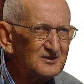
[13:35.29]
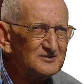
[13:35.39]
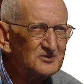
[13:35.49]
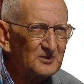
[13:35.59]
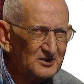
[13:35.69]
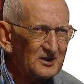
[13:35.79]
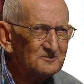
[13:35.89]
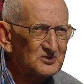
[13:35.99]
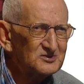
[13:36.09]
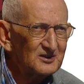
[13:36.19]
جماعة عبد
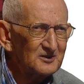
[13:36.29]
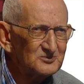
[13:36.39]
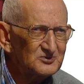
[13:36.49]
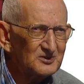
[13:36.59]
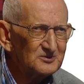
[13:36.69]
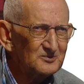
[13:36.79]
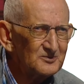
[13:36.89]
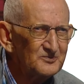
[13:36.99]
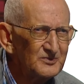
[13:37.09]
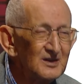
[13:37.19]
السلام الظالمة
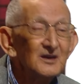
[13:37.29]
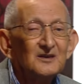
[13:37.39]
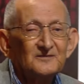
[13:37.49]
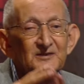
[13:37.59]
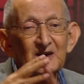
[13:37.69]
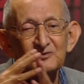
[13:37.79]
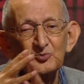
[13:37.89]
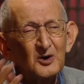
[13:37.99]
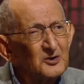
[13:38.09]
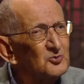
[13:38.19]
في
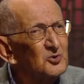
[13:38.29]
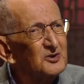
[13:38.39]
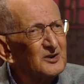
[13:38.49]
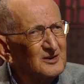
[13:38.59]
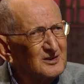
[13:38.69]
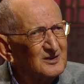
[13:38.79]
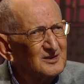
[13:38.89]
أدوار أخرى